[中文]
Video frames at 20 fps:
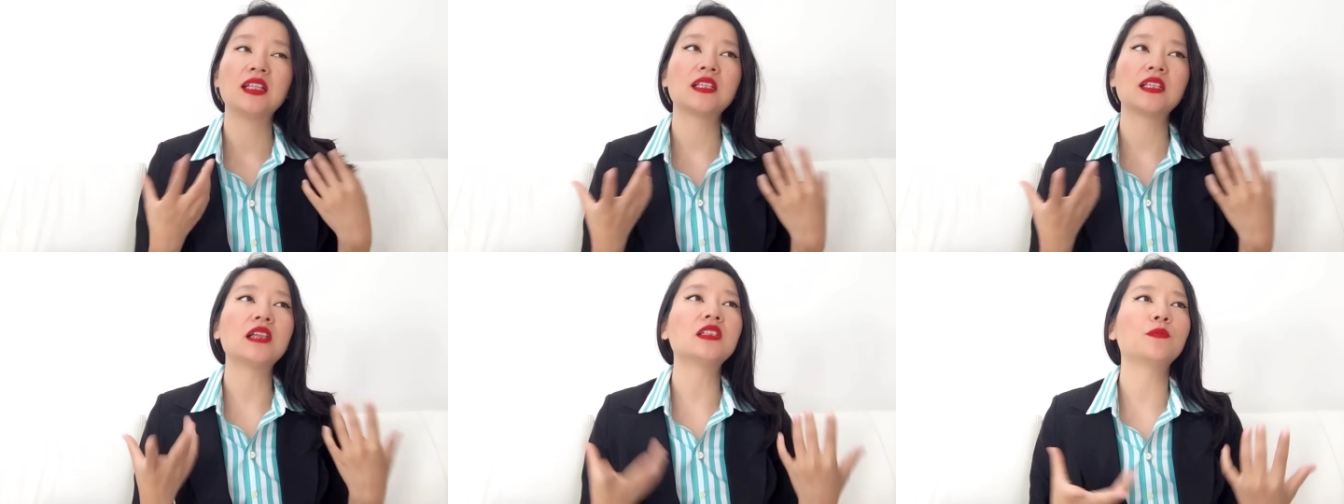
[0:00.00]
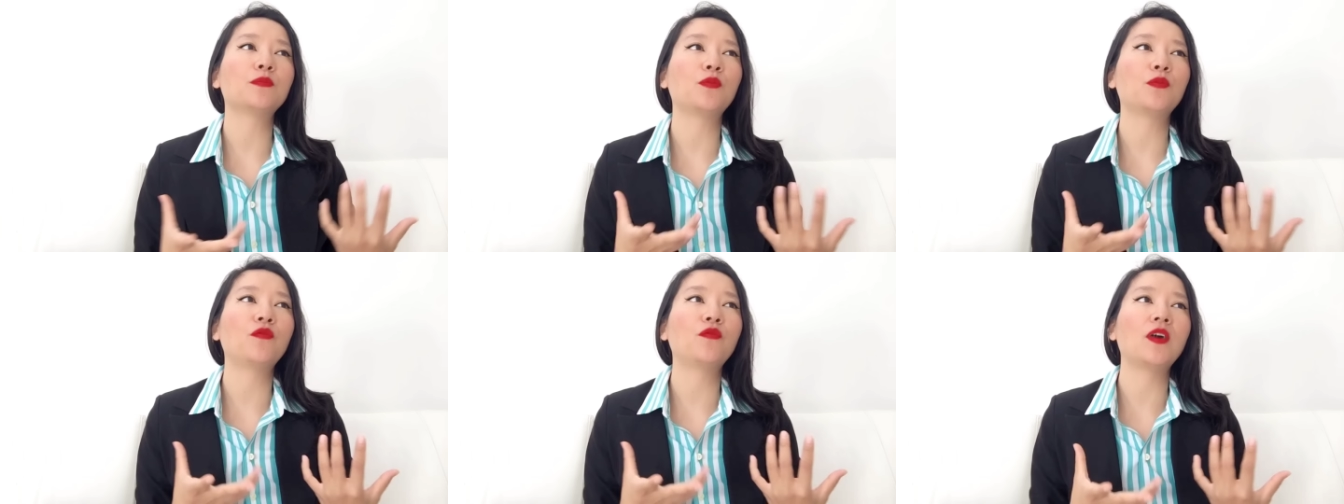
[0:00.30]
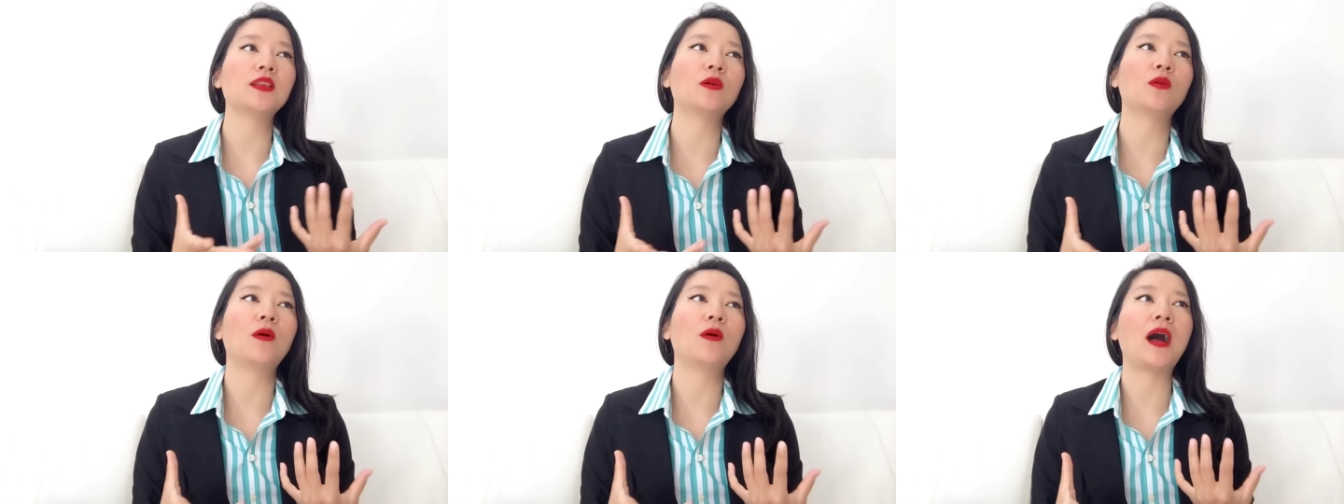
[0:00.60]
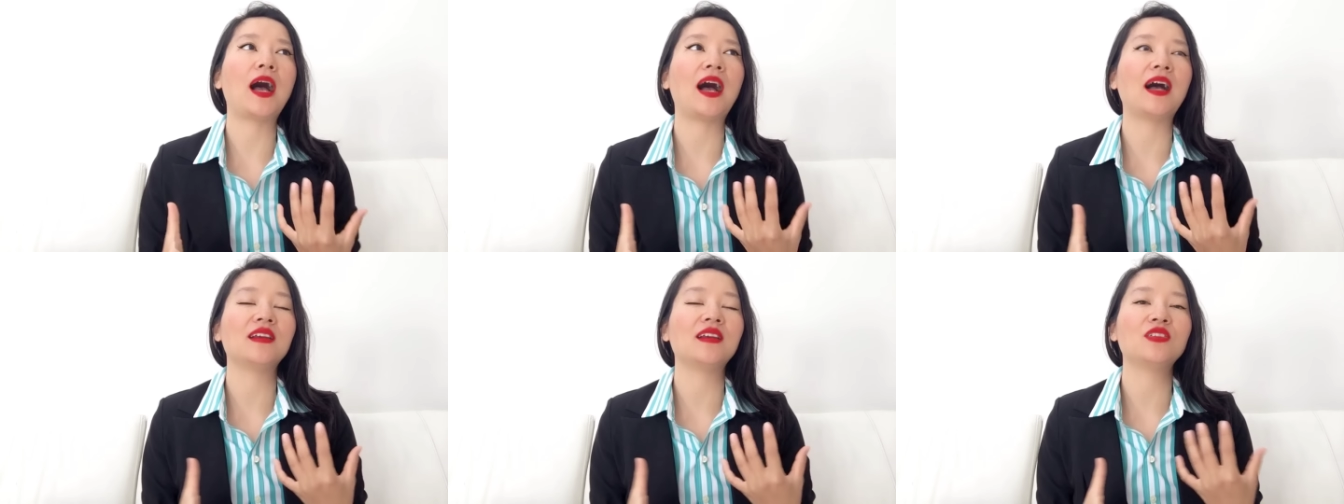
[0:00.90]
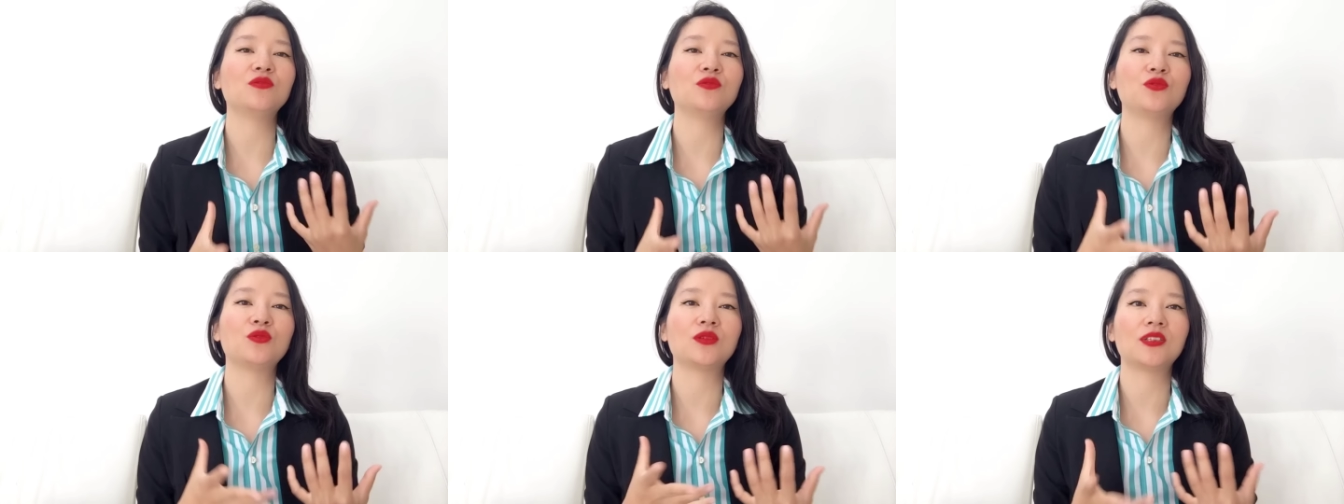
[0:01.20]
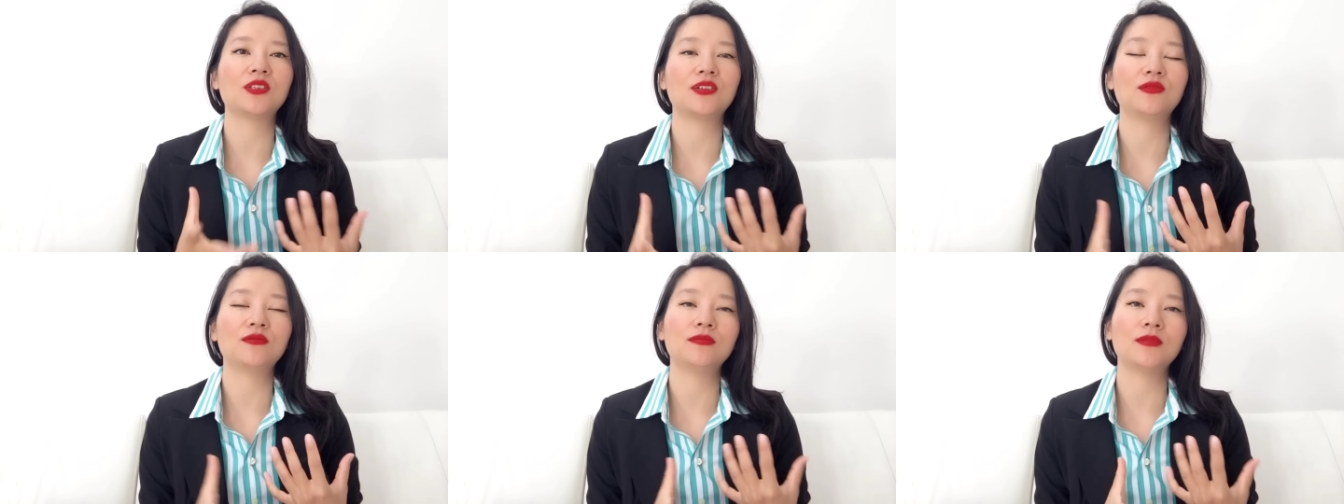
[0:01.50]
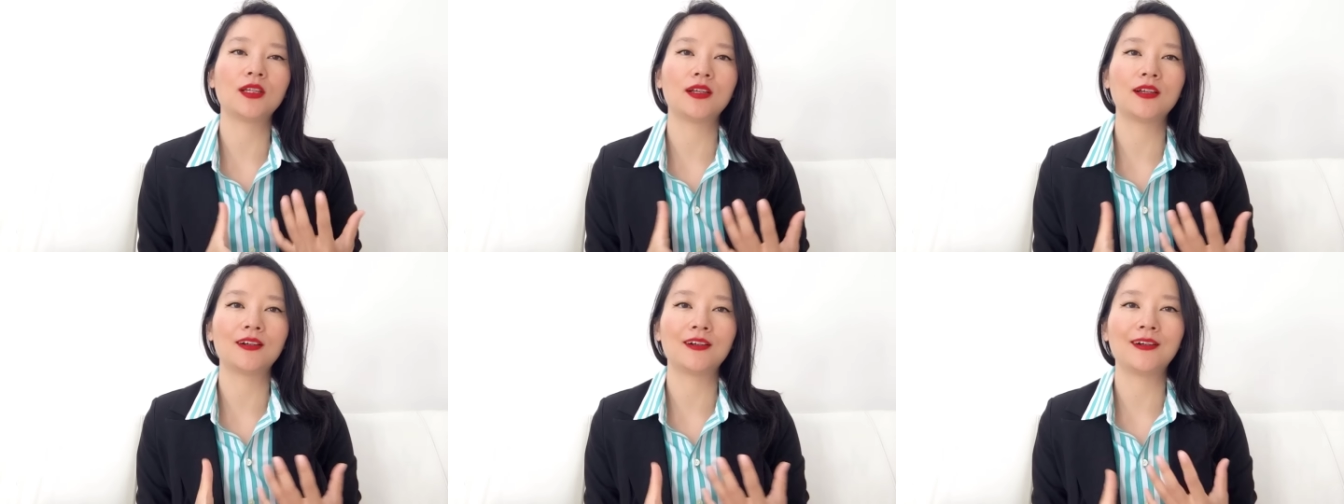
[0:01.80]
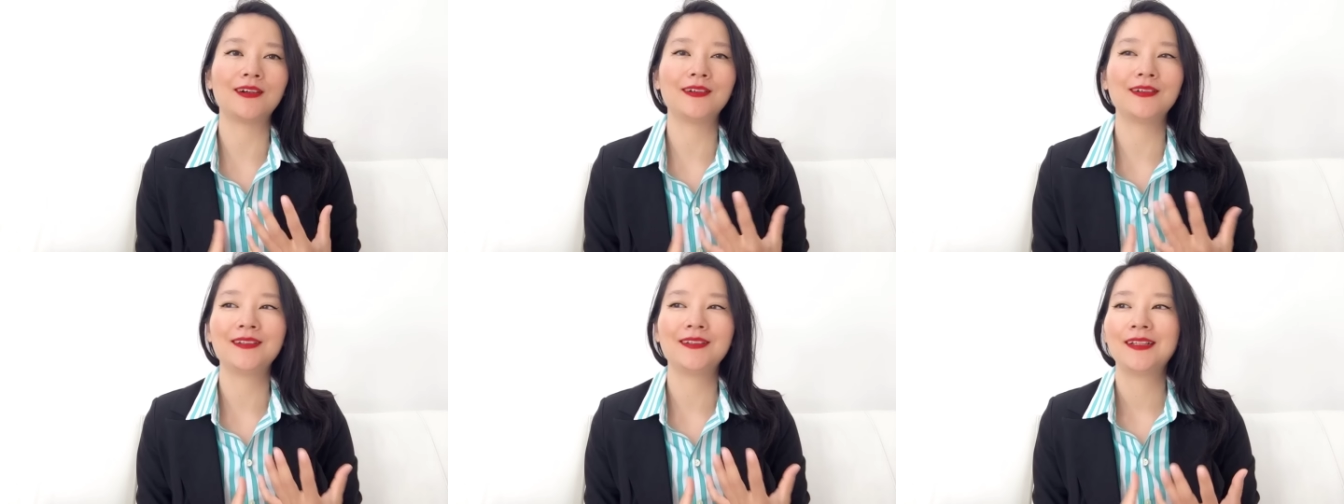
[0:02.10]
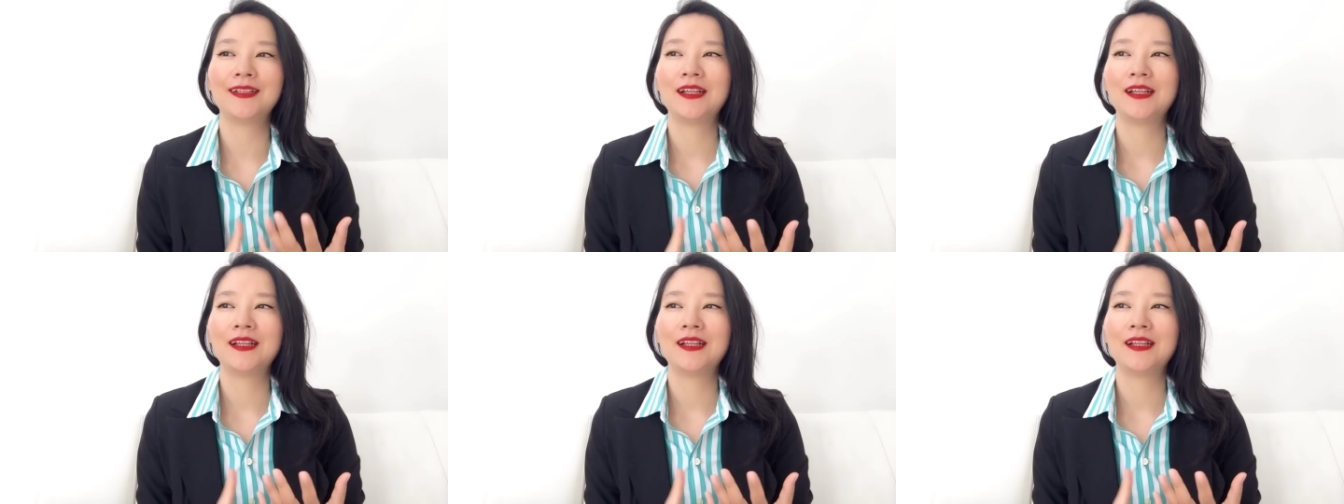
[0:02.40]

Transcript: 但是不放的话，又觉得那个